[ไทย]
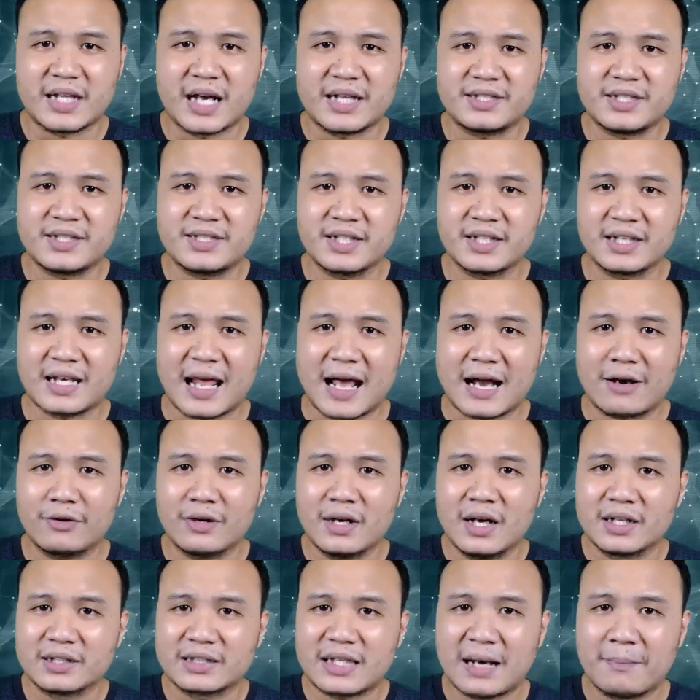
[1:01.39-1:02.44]
แต่จริงๆแล้ว
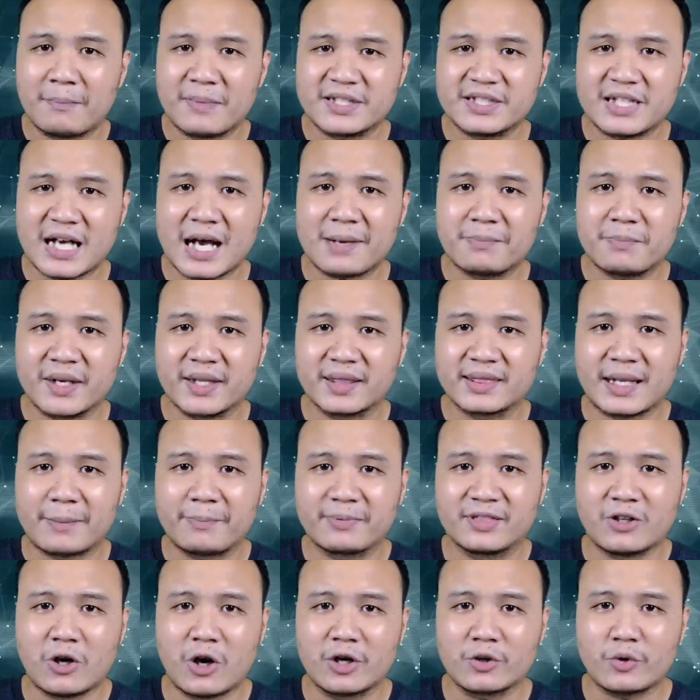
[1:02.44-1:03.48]
ธรรมชาติมันซับ
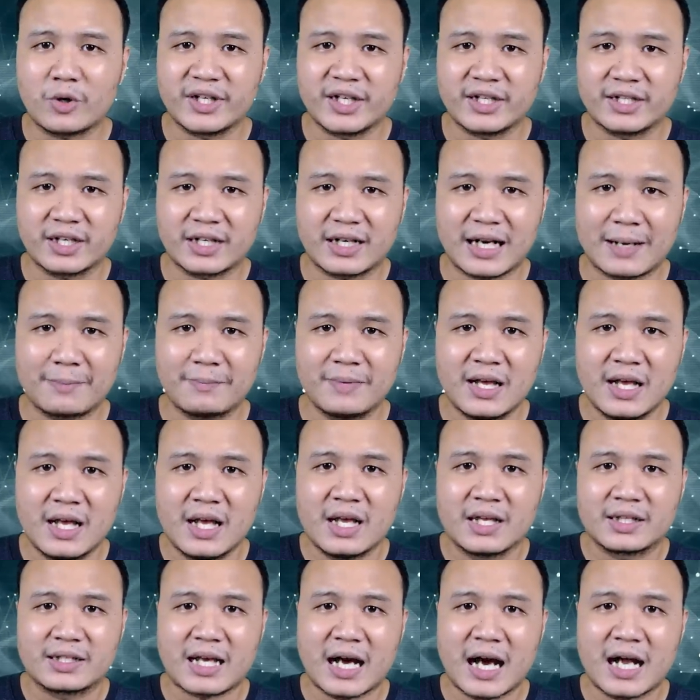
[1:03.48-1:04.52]
ซ้อนกว่านั้นนะครับ
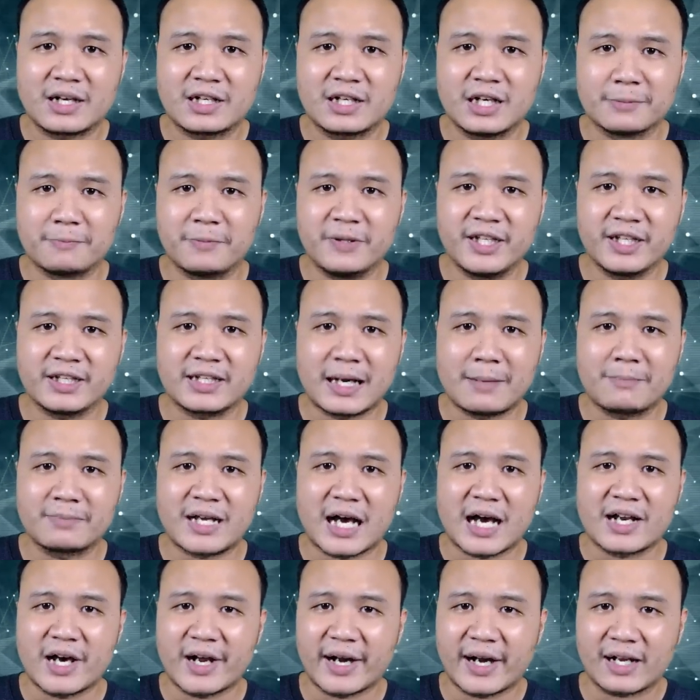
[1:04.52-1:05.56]
การเกิดพฤติกรรม
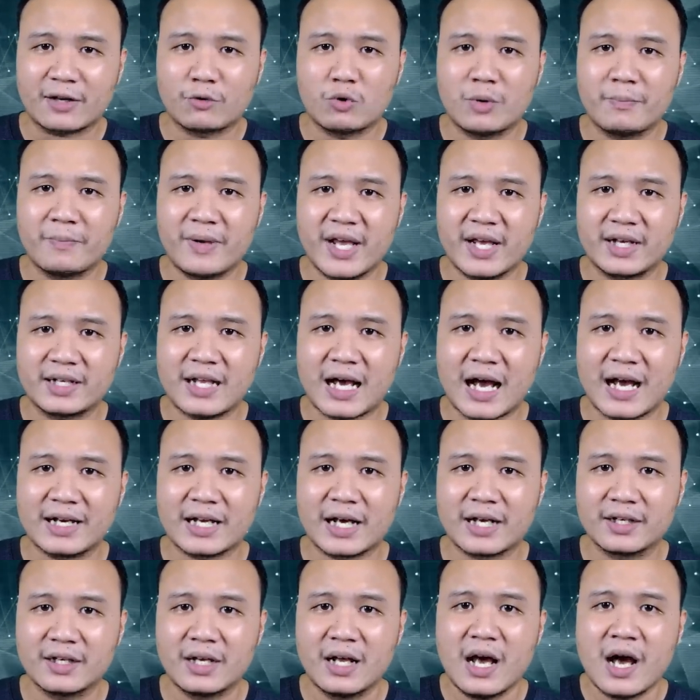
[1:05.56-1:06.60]
การรักร่วมเพศได้
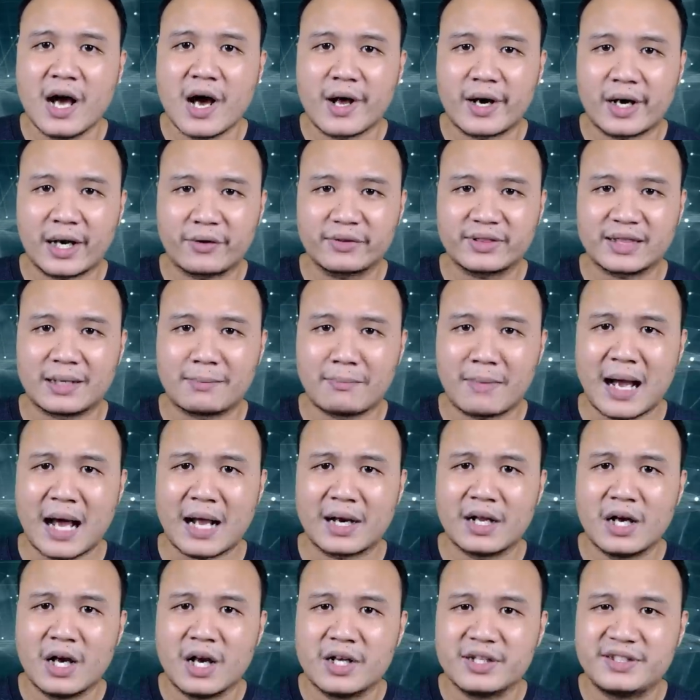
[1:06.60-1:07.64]
นั้นเราสามาร
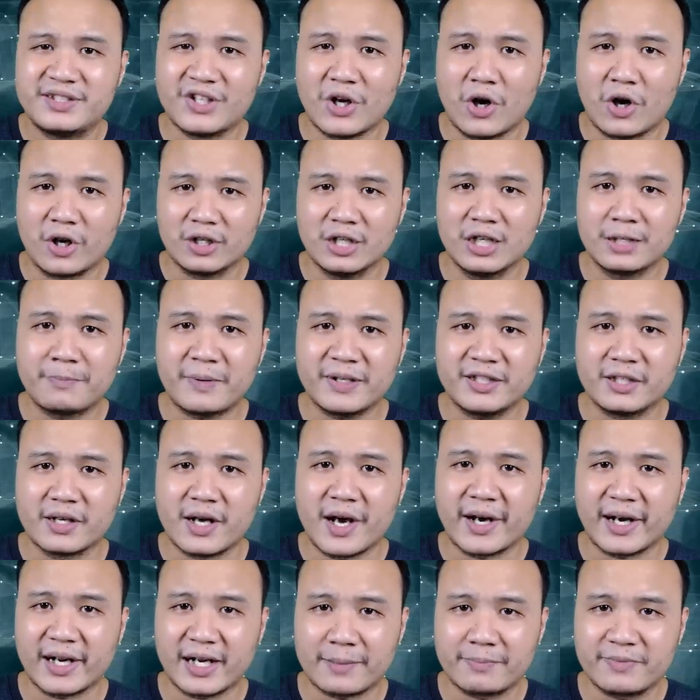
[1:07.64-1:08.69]
ถเจาะลึกไปถึง
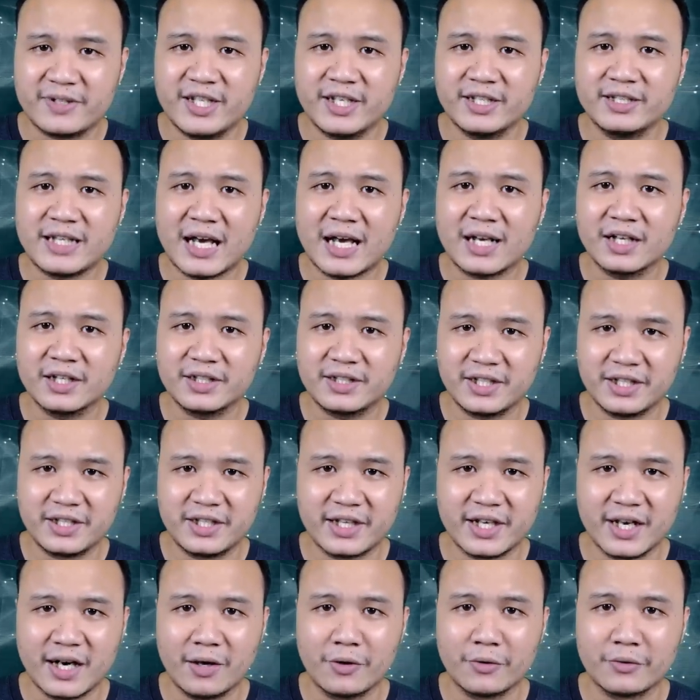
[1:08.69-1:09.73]
ระดับยีนได้เลยที
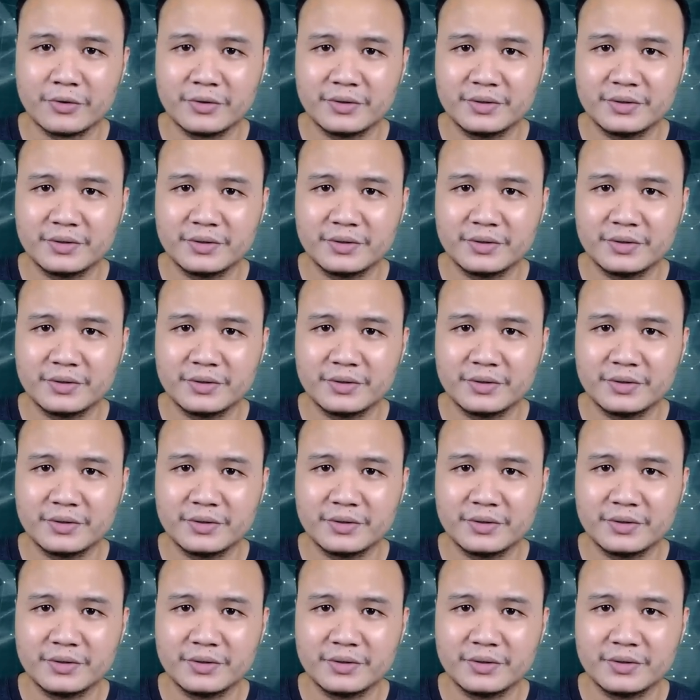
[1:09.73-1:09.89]
เดียว